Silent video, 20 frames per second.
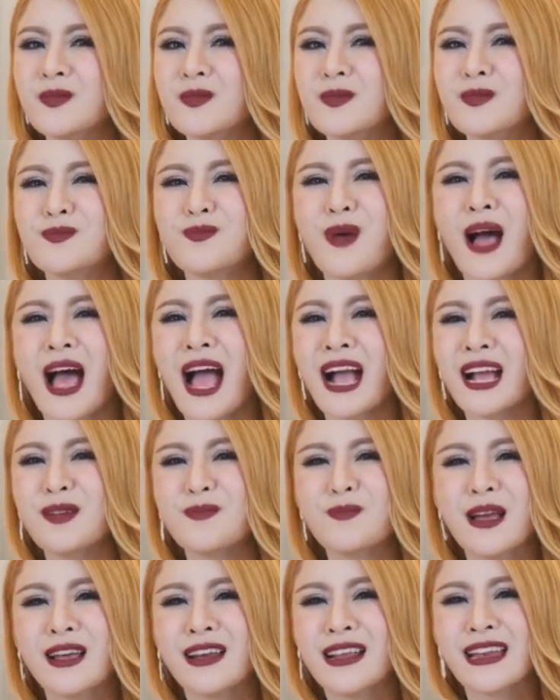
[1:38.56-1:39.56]
พากัน
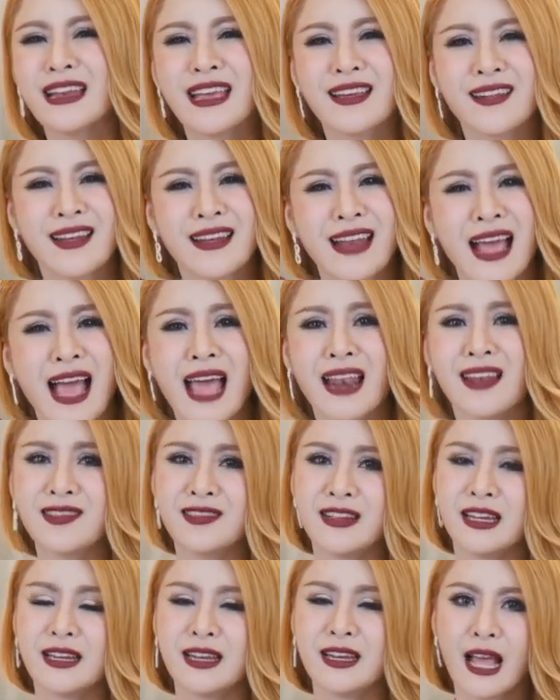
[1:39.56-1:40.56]
ไประเนระนาดเลย
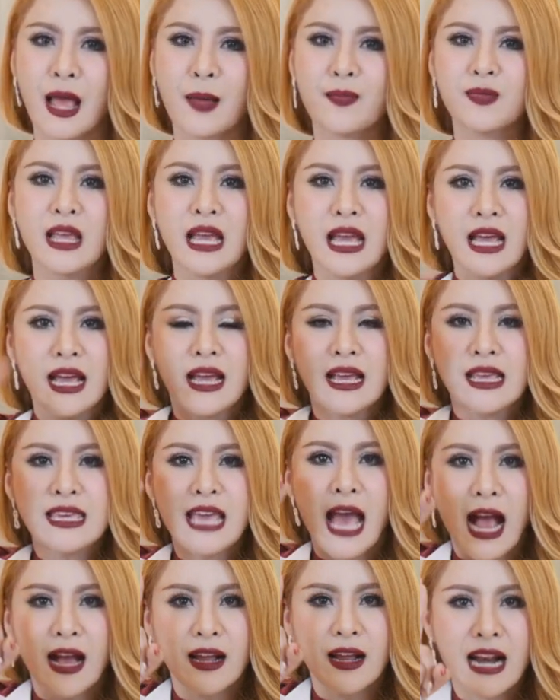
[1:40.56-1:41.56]
นะคะอ
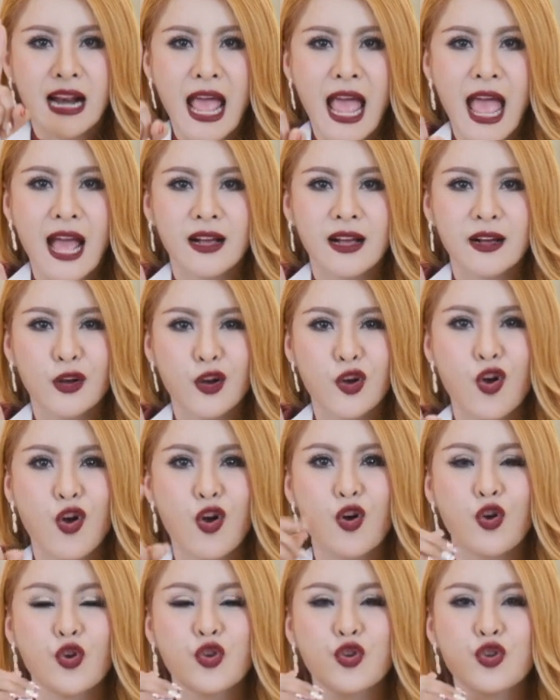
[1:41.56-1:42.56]
ย่างแรก
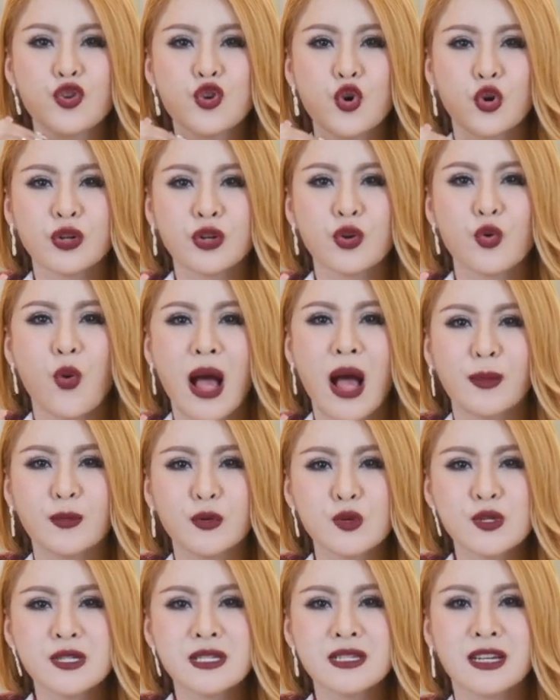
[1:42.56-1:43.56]
หยุดความ
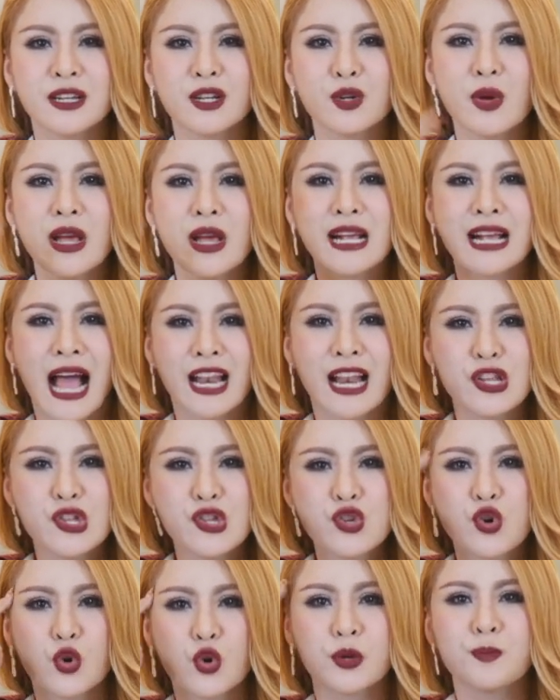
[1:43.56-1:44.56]
รู้สึกด้วยการ
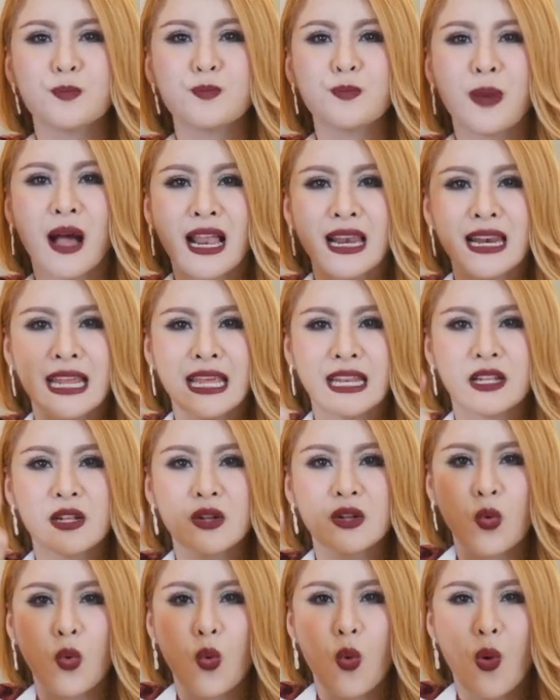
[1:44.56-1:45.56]
หยุดผลิต
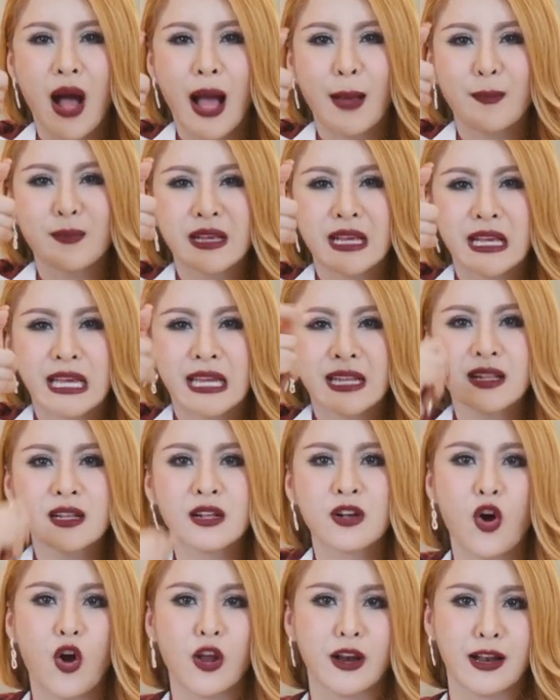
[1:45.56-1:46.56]
ความคิด
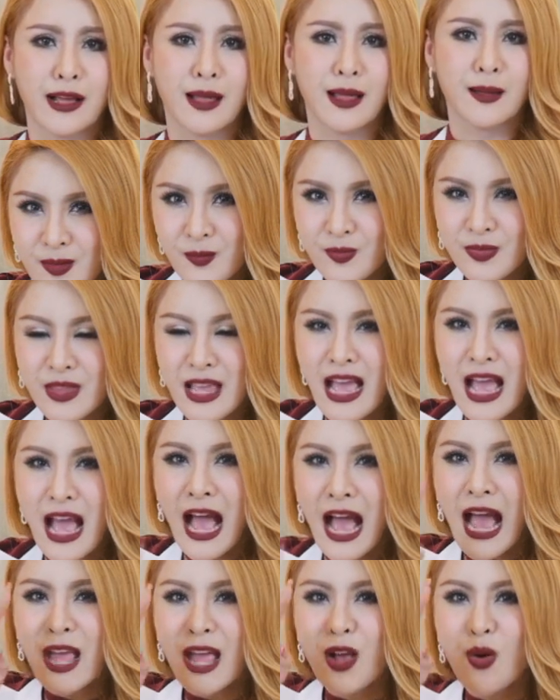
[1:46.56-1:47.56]
ก่อนค่ะ
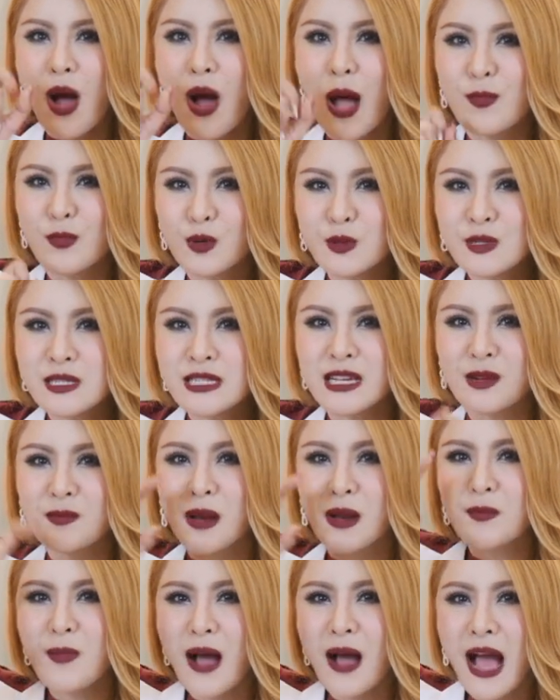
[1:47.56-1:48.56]
ไอความรู้สึกมั
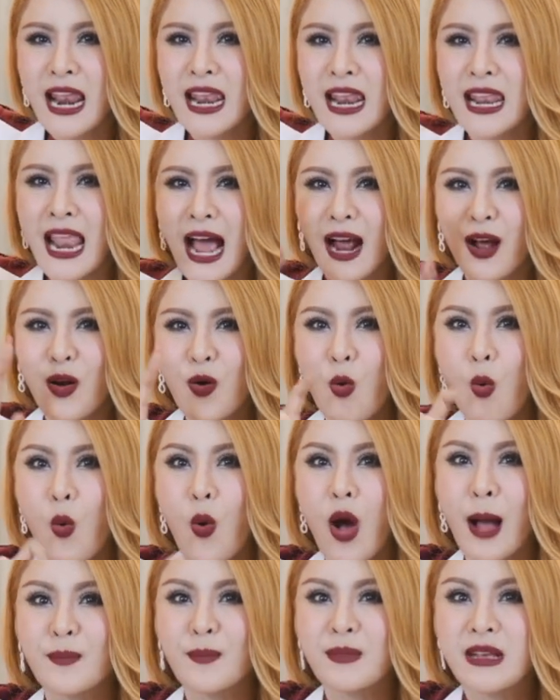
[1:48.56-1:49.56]
นมาหลังค
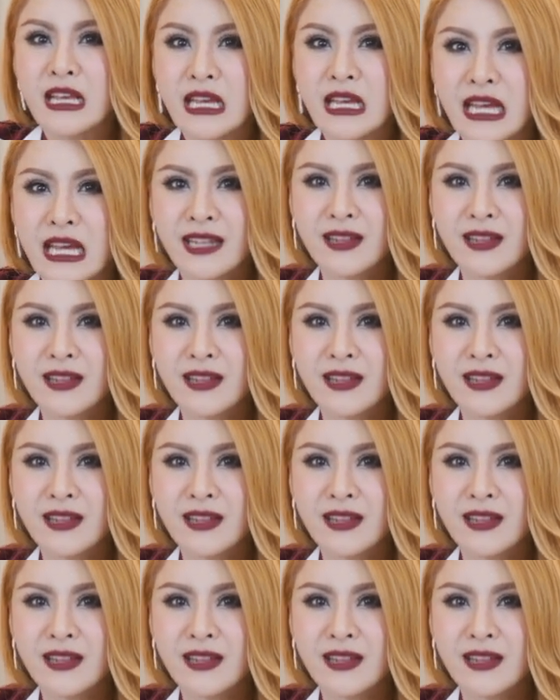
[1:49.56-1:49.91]
วามคิด